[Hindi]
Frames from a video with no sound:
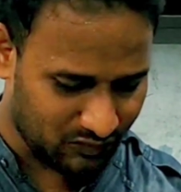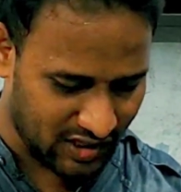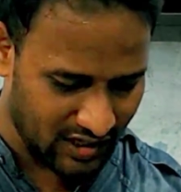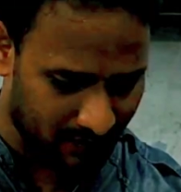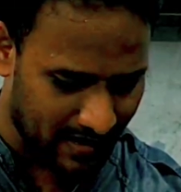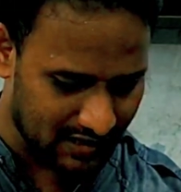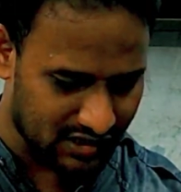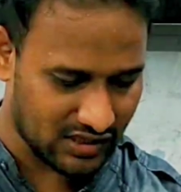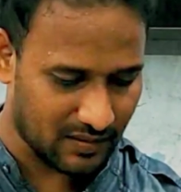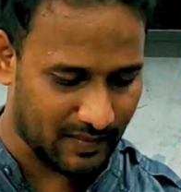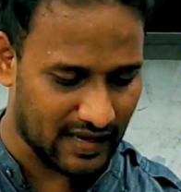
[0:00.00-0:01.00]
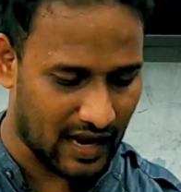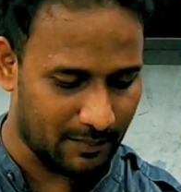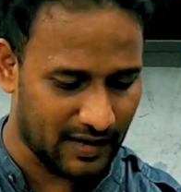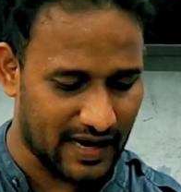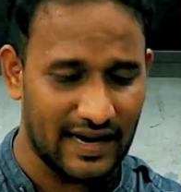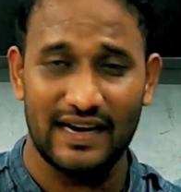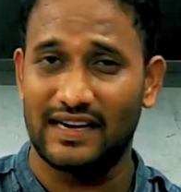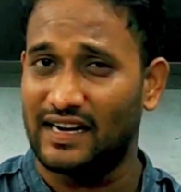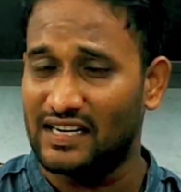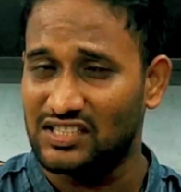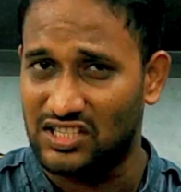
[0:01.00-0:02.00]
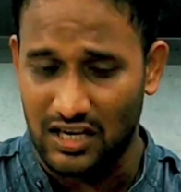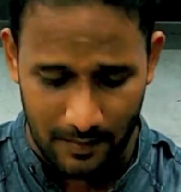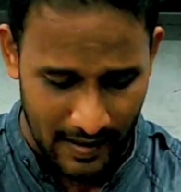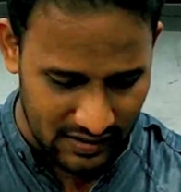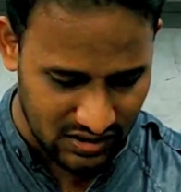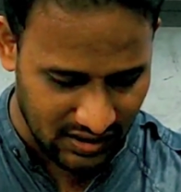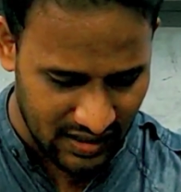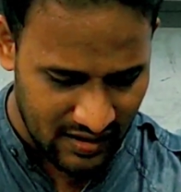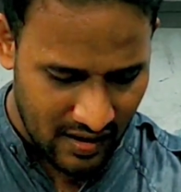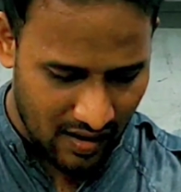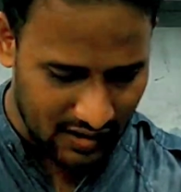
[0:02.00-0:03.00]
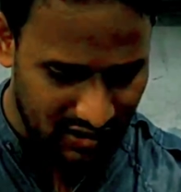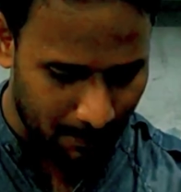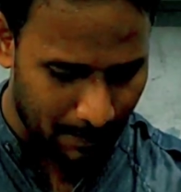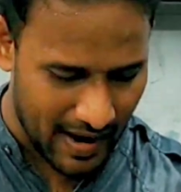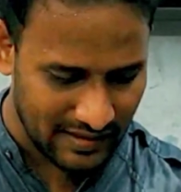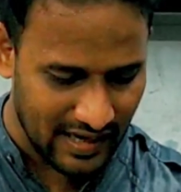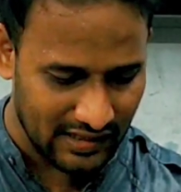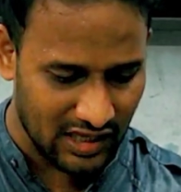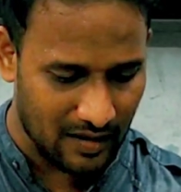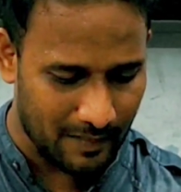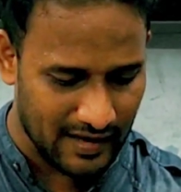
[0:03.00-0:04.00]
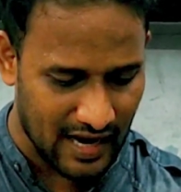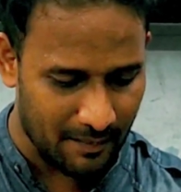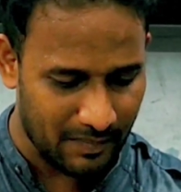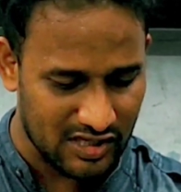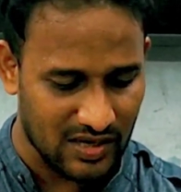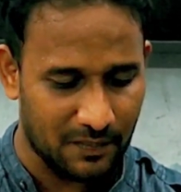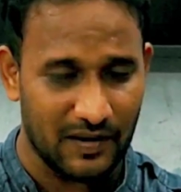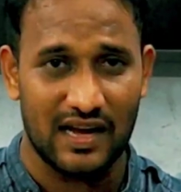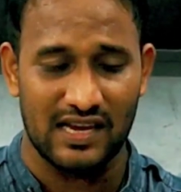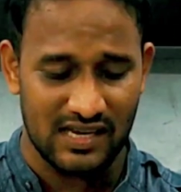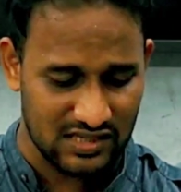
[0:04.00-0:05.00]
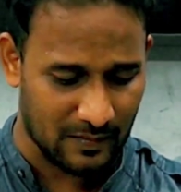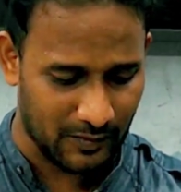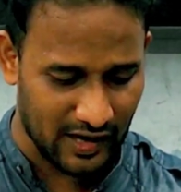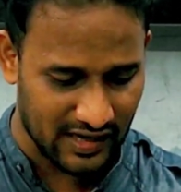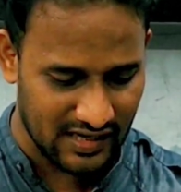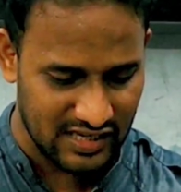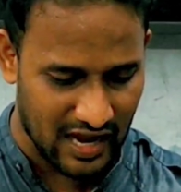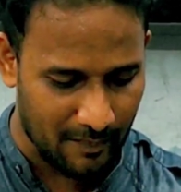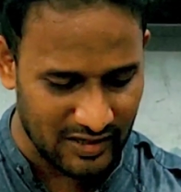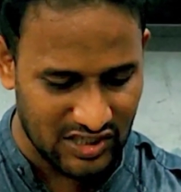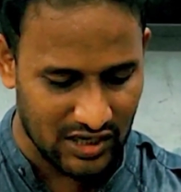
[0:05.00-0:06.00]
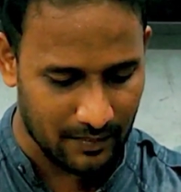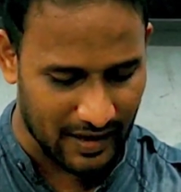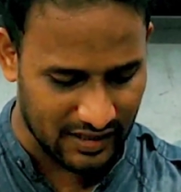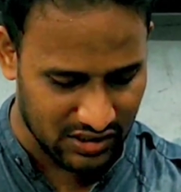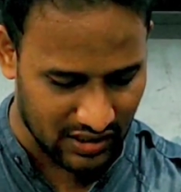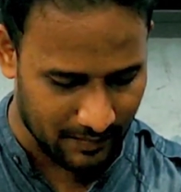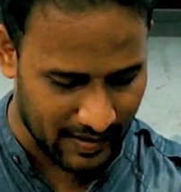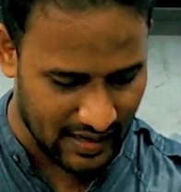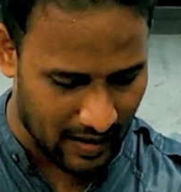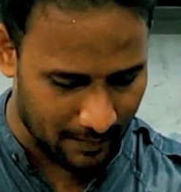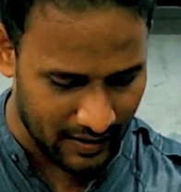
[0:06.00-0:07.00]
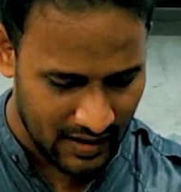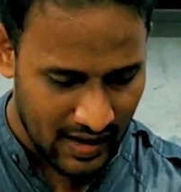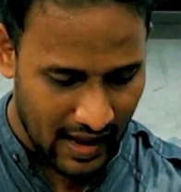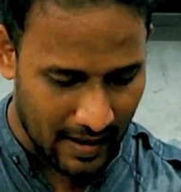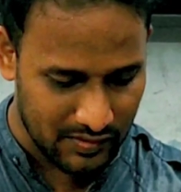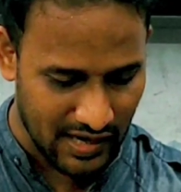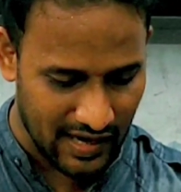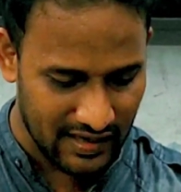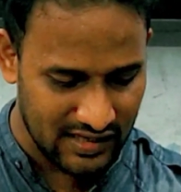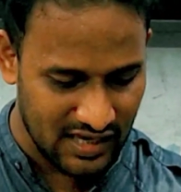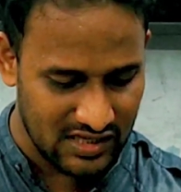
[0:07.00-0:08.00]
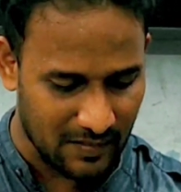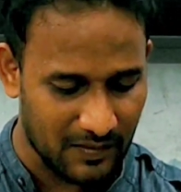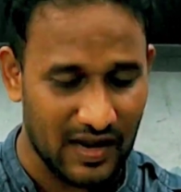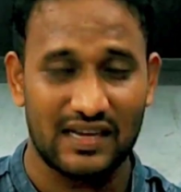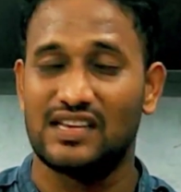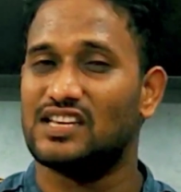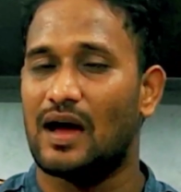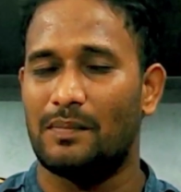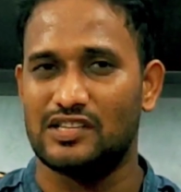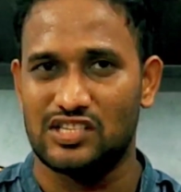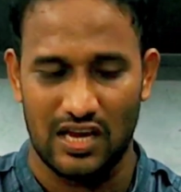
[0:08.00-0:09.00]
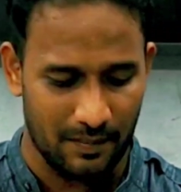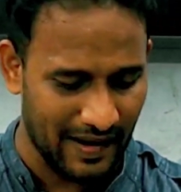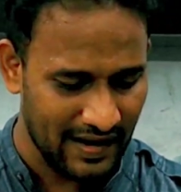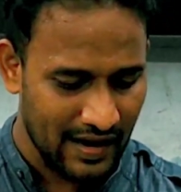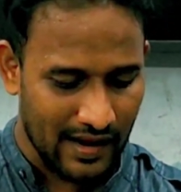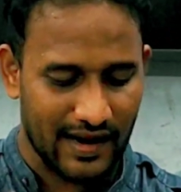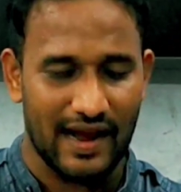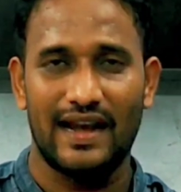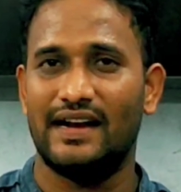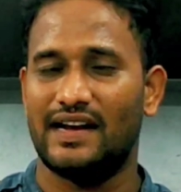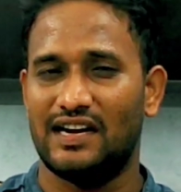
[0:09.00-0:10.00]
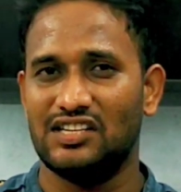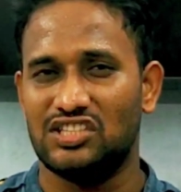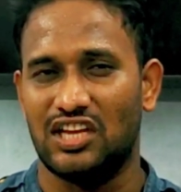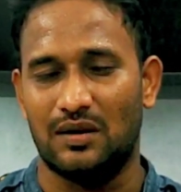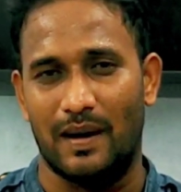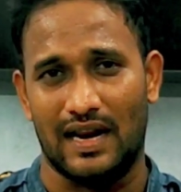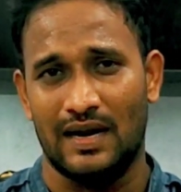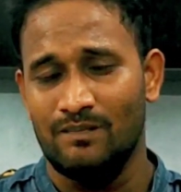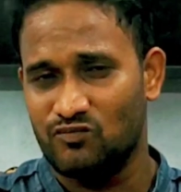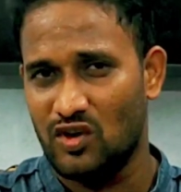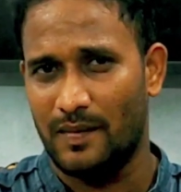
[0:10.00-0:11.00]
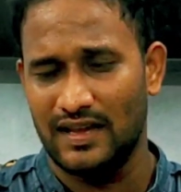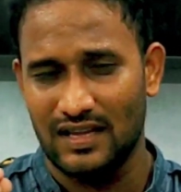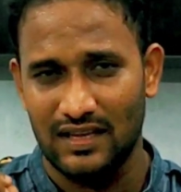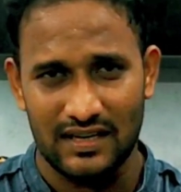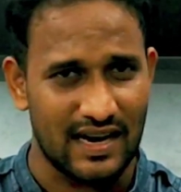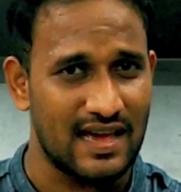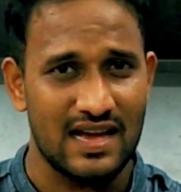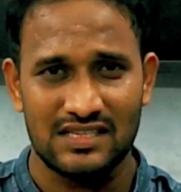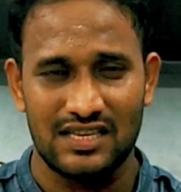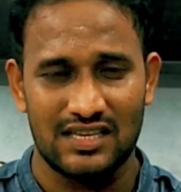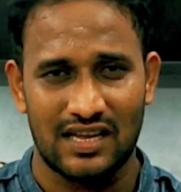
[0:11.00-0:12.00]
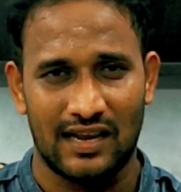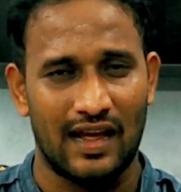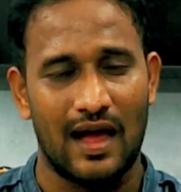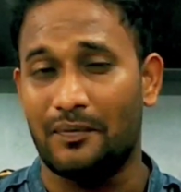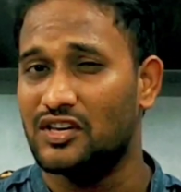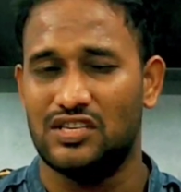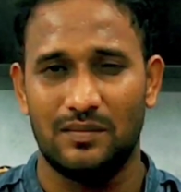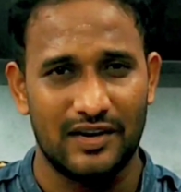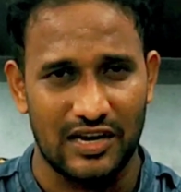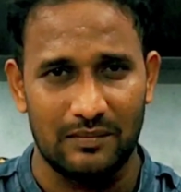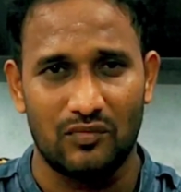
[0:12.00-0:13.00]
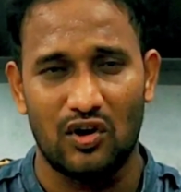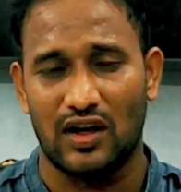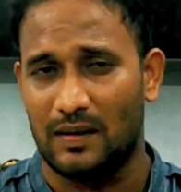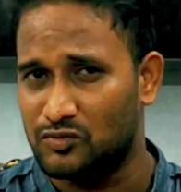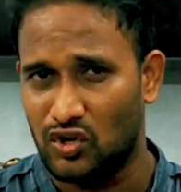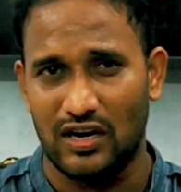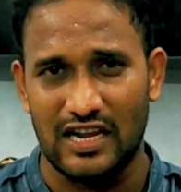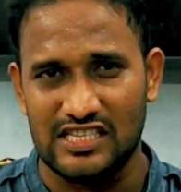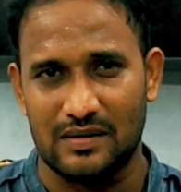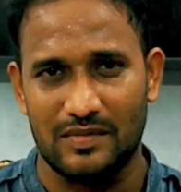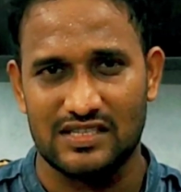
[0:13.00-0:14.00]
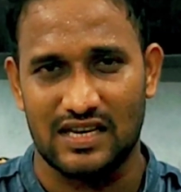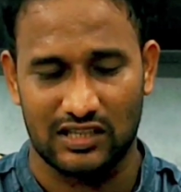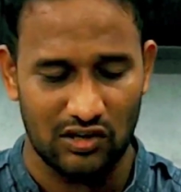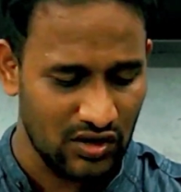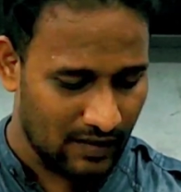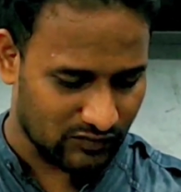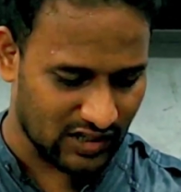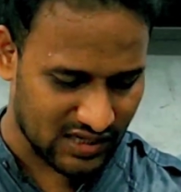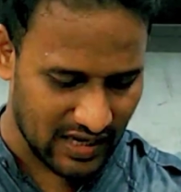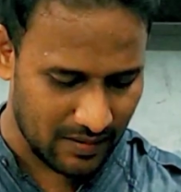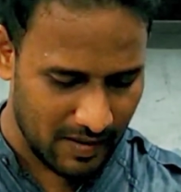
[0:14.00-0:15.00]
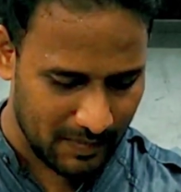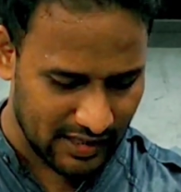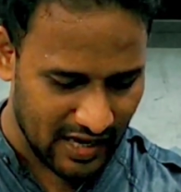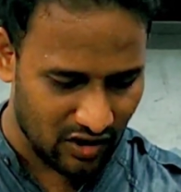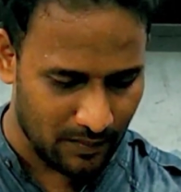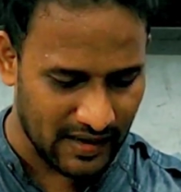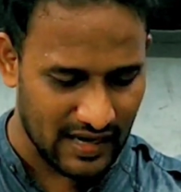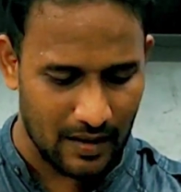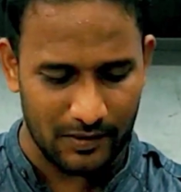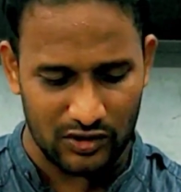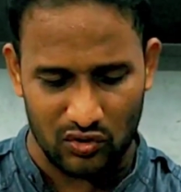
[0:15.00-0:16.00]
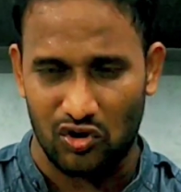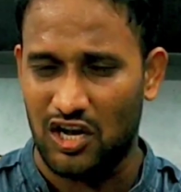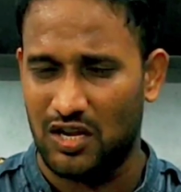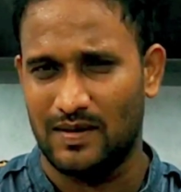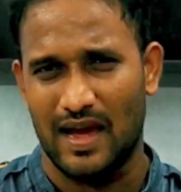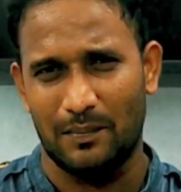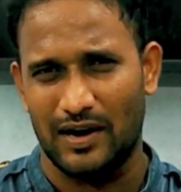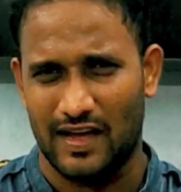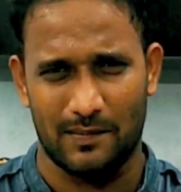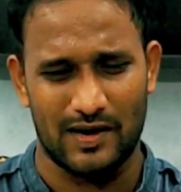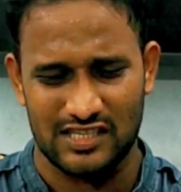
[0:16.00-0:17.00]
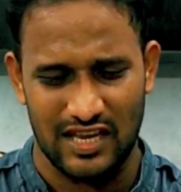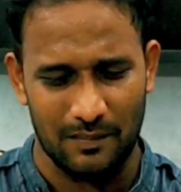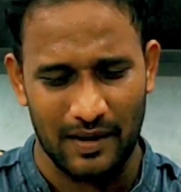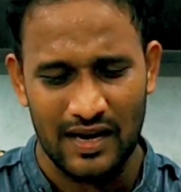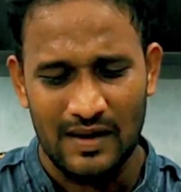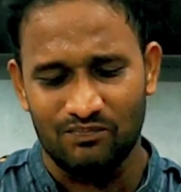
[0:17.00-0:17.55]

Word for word: तीन बार जीते भाई यहाँ पर गल्ला टाइटन तीन बार जीते और जब बात आती है भाई यहाँ पर जपना किंग जपना किंग्स यहाँ पर छह बार जीते हैं भाई यहाँ पर अब जान लीजिए जपना किंग्स यहाँ पर छह बार गला टाइटन तीन बार तो भाई ये नया सीजन है आप किसी भी टीम को कमजोर नहीं समझ सकते हो तो इसलिए मैं बता रहा हूं भाई यहाँ पर दोनों टीम यहाँ पर लगभग सेम है